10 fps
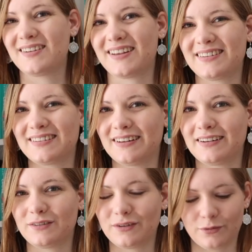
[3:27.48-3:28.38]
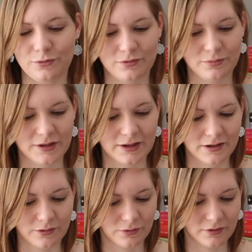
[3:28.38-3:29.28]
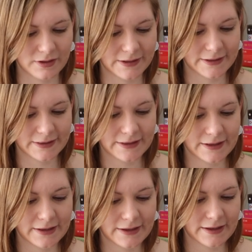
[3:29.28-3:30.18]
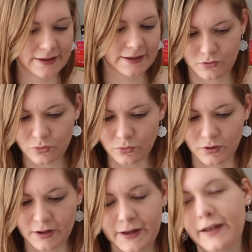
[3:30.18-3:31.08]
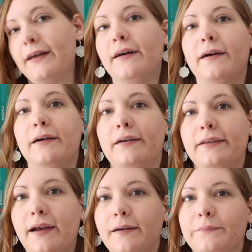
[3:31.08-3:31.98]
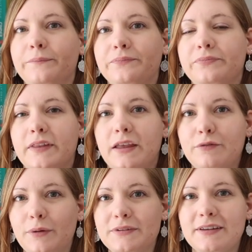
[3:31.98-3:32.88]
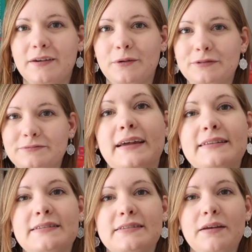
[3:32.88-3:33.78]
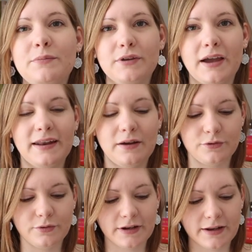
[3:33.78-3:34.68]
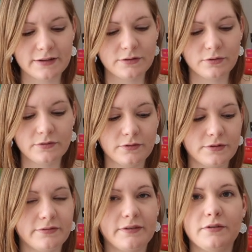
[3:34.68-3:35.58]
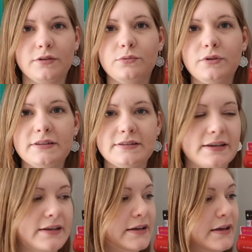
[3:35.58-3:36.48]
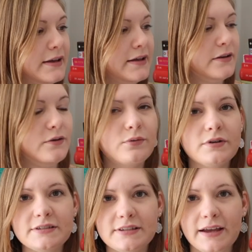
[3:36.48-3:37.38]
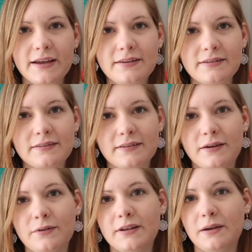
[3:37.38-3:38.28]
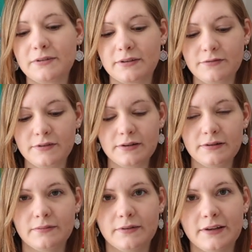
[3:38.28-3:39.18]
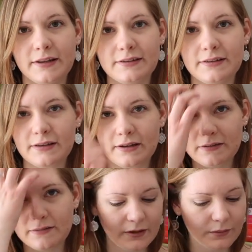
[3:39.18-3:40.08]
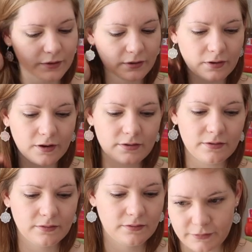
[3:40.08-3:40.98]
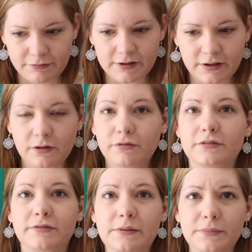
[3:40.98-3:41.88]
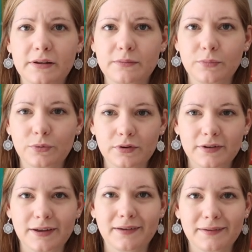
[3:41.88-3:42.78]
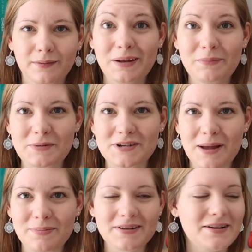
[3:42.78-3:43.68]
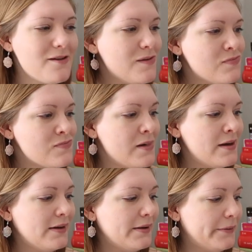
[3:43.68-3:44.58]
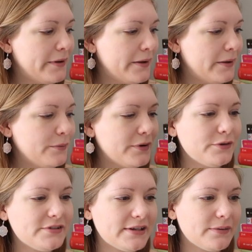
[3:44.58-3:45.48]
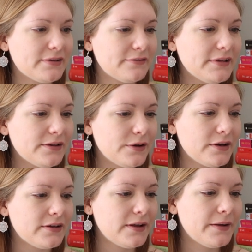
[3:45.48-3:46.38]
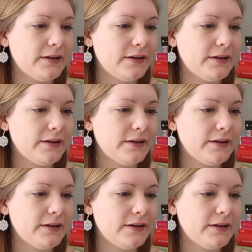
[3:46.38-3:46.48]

Das klingt natürlich auch gut für die Erinnerung. Cool. Äh, ja, ich freue mich sehr darauf. Dann sind zwei Bücher einer Autorin eingezogen, und zwar von Juli C. Nullzeit. Auch da habe ich sehr viel in letzter Zeit darüber gehört. Mir fällt gerade auf, was fehlt mir in dem Buch in, in meinem Stapel. Äh, über Nullzeit habe ich sehr viel gehört.